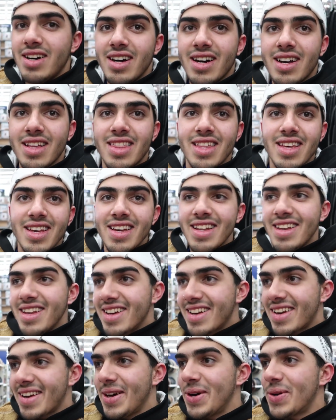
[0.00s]
ناخذه
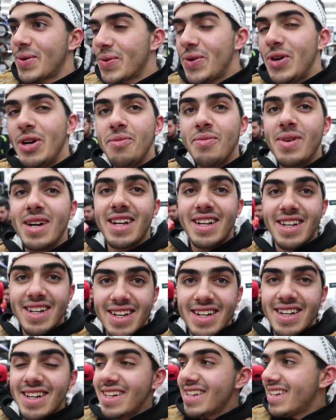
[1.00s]
لين راح نروح
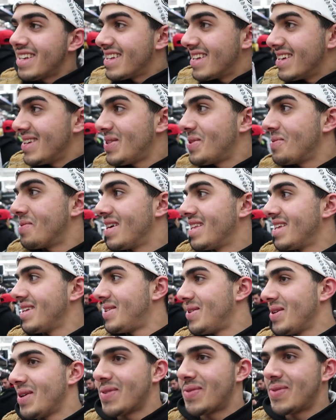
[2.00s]
المكان انتم
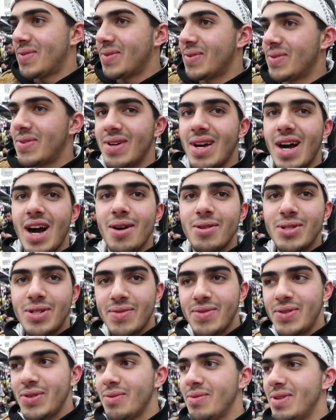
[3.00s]
بعدين تعرفوه او
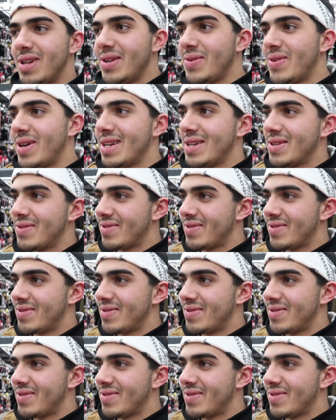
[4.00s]
شفتوه من عنوان